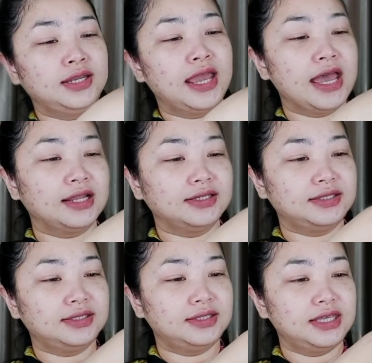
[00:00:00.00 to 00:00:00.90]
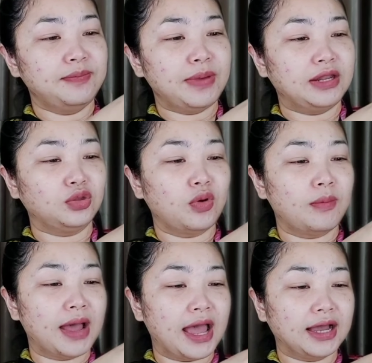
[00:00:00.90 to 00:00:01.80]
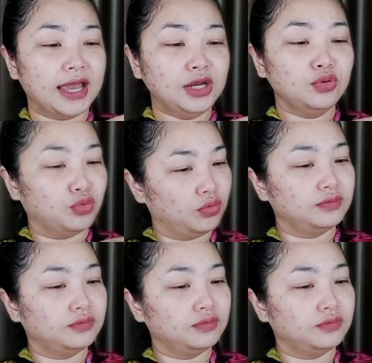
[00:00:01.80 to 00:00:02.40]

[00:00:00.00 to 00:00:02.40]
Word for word: เนี้ยที่เป็นตัวมาร์กให้ดู